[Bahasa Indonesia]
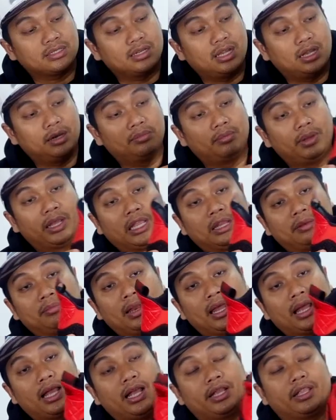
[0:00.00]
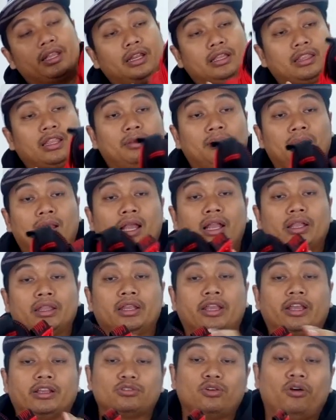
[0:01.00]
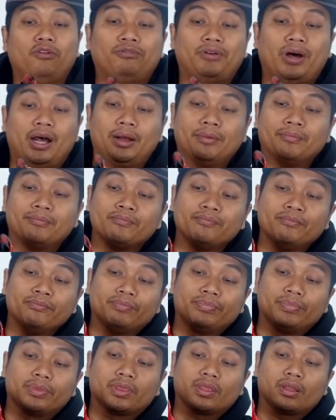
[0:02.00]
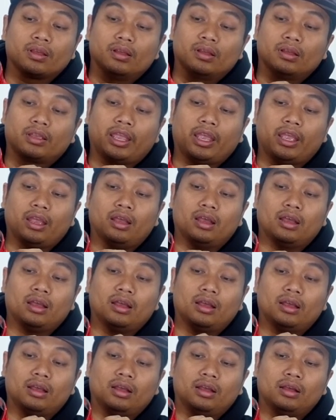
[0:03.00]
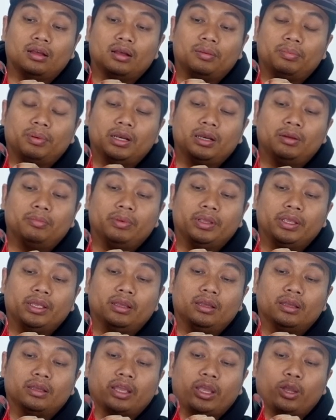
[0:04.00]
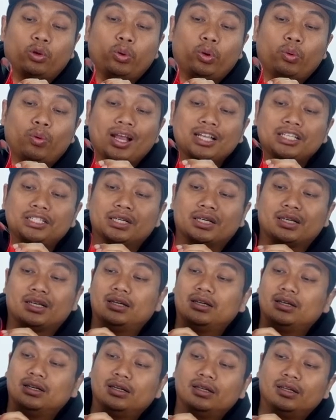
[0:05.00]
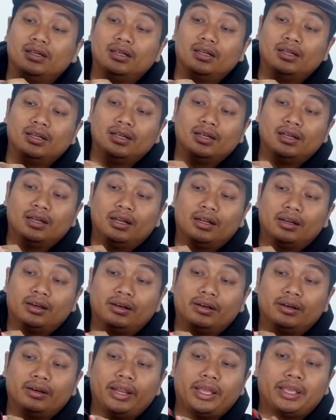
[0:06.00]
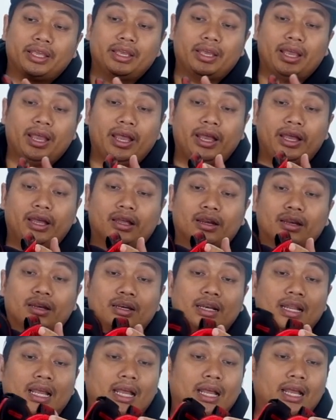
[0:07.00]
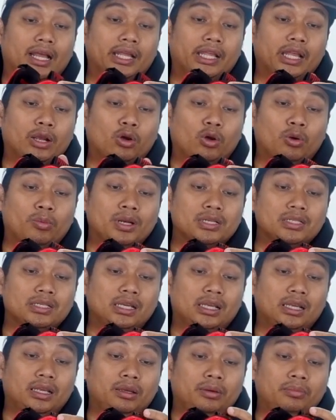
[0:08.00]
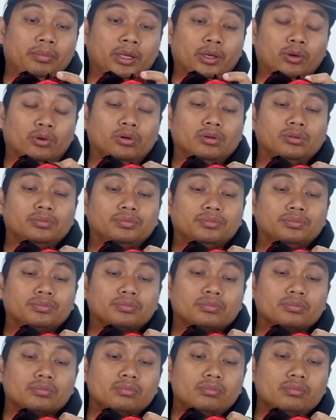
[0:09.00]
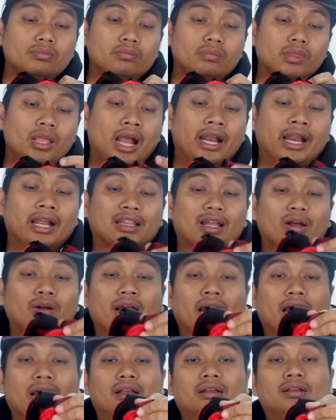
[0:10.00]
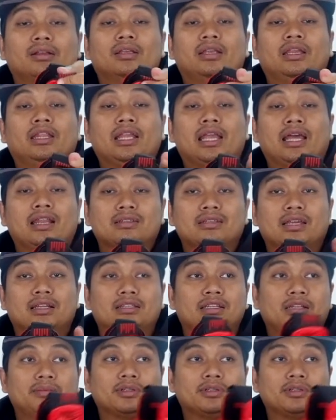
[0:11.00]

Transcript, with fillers: nah bagian belakangnya detail belakang ini kayak sofa kayak apa namanya kayak kue wajik Nike Air nah yang gue masih bingung ada yang tahu nggak ini garis-garis ini